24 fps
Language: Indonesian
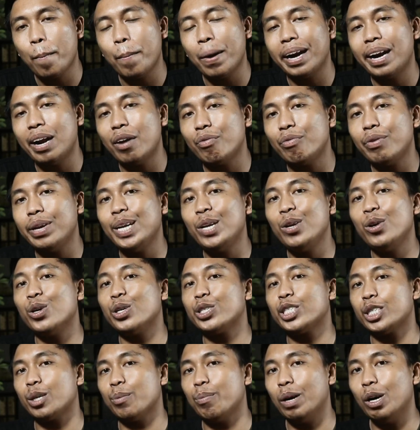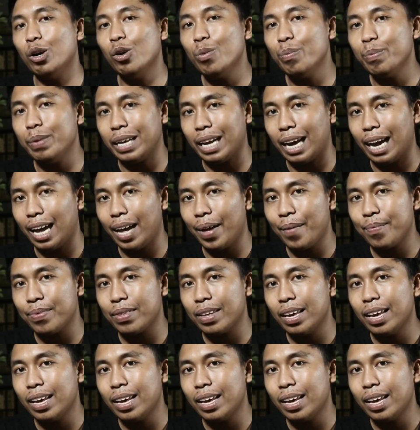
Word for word: pada video sebelumnya